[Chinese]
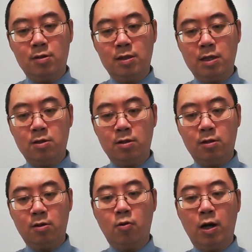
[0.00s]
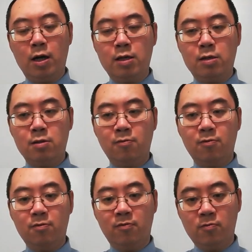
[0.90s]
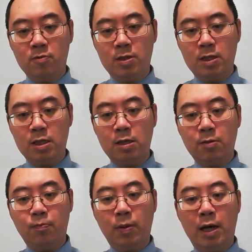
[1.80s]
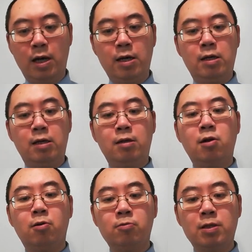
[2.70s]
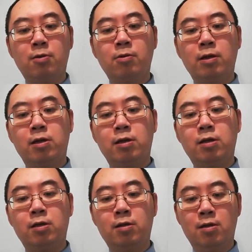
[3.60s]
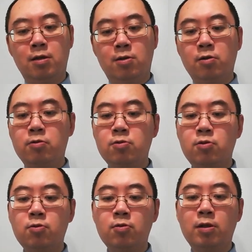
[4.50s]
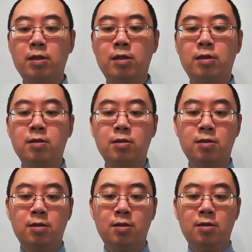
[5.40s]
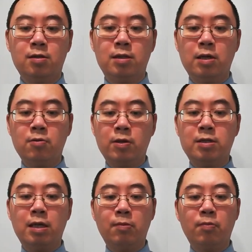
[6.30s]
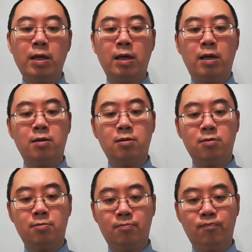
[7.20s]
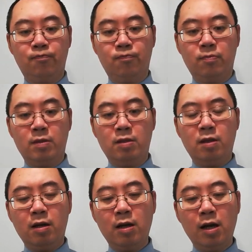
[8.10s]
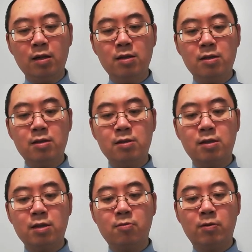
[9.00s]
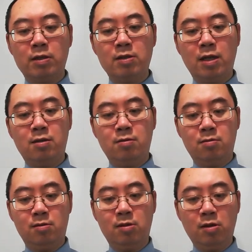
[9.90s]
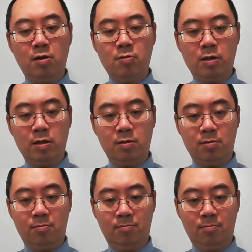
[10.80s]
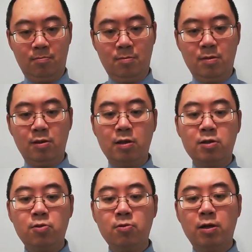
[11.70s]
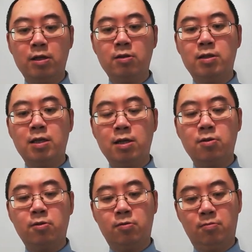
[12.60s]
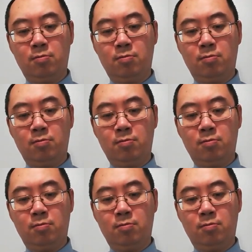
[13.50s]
这个华人夫妻派口罩给邻居的这位姐妹啊，她看了这个文章以后啊，得出了一个结论，